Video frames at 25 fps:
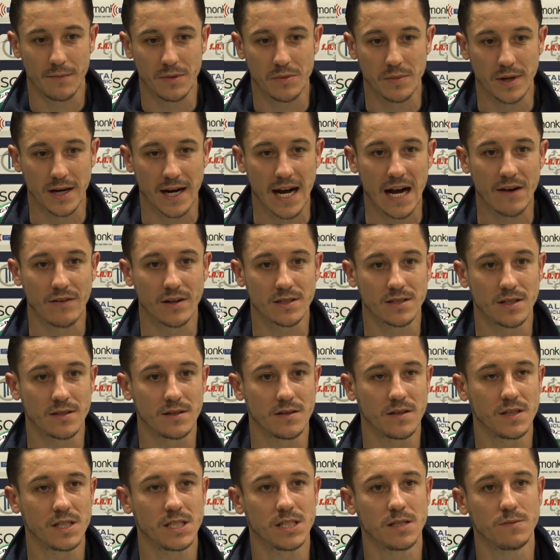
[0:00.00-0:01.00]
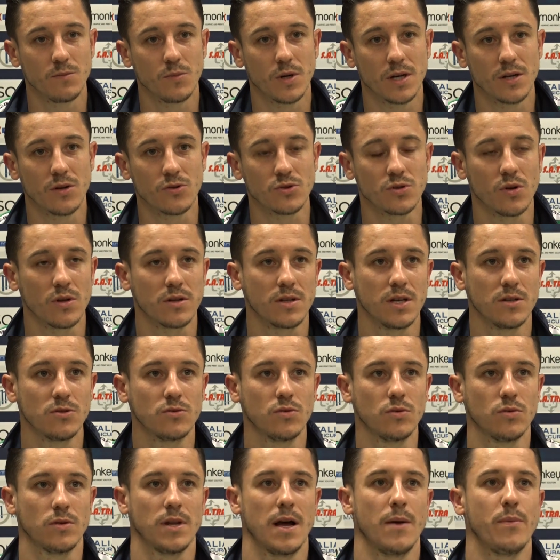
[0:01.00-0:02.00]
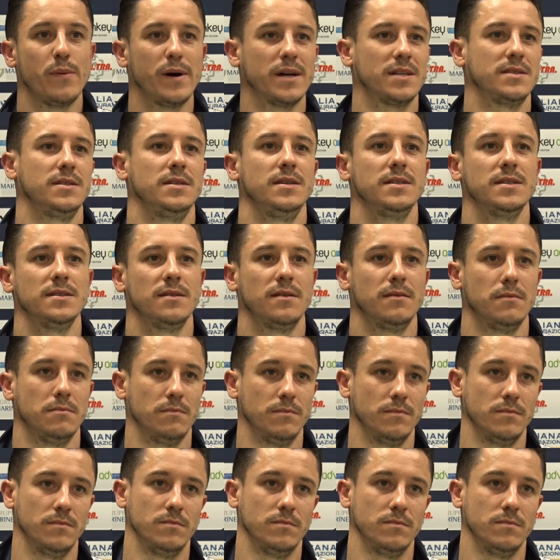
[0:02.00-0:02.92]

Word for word: mi mancava tantissimo, non soltanto la partita,